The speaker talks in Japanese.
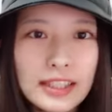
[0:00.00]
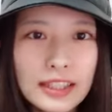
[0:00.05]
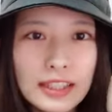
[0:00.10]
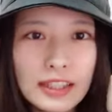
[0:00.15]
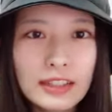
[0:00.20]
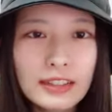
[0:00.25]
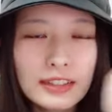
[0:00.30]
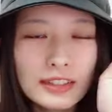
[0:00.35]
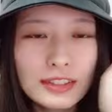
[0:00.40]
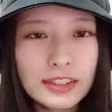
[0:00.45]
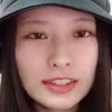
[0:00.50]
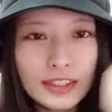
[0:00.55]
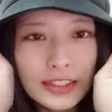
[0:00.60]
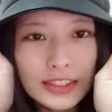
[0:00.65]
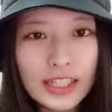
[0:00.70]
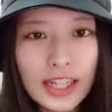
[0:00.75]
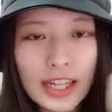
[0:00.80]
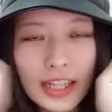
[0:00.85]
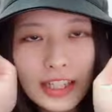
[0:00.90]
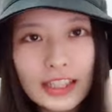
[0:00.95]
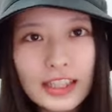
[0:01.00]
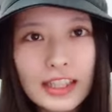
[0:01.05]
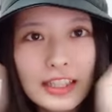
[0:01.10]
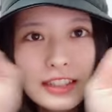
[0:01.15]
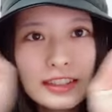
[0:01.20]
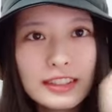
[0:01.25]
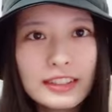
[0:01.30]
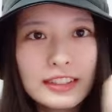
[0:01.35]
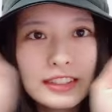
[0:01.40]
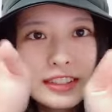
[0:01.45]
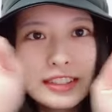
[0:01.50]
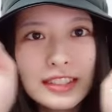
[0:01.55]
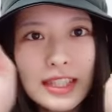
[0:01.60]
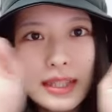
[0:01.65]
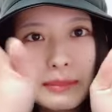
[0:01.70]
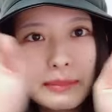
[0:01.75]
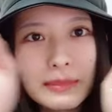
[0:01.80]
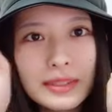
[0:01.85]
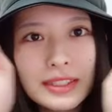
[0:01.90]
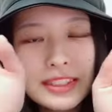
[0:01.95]
き本当にありがとうござい
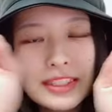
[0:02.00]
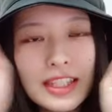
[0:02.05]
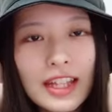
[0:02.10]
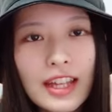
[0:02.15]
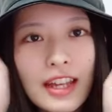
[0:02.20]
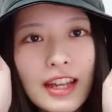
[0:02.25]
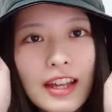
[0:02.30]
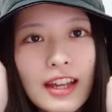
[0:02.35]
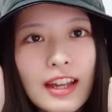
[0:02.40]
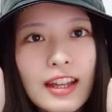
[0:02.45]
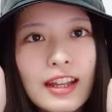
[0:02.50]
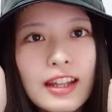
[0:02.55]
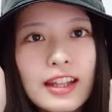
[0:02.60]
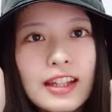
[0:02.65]
ました。